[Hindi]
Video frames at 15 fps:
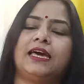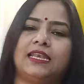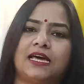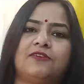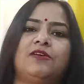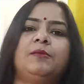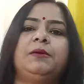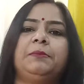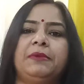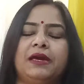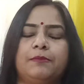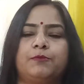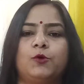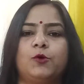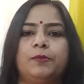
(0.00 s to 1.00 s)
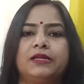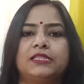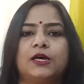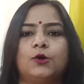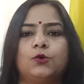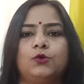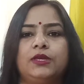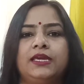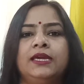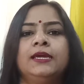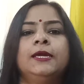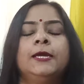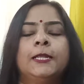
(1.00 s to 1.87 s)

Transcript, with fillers: अलावा भी मैं आपको बताऊंगी